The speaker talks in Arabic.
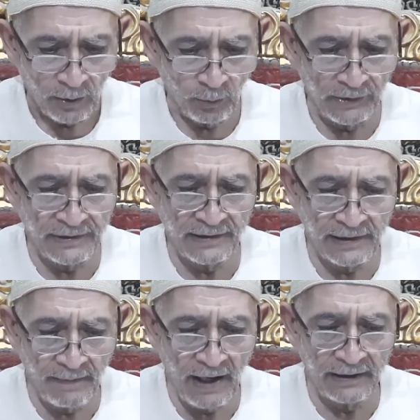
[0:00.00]
وإذا
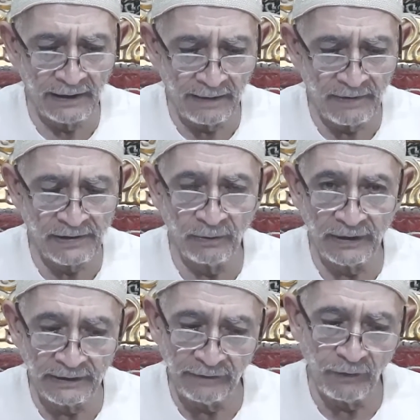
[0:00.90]
سمع كلام
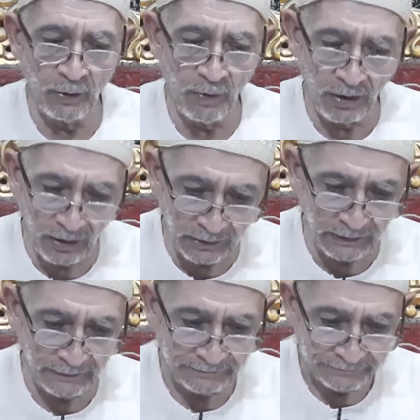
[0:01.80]
زوجته فهو خاضع
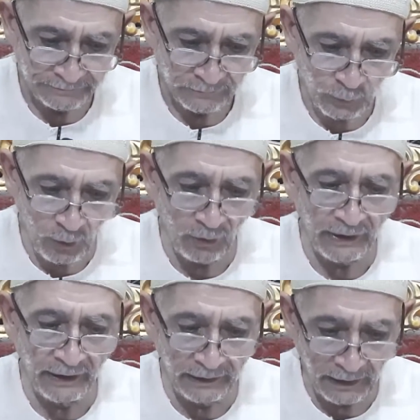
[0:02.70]
وهو
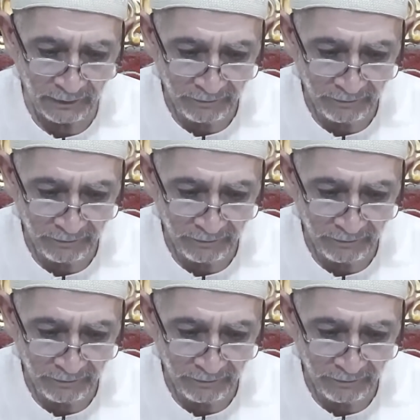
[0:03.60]
خانع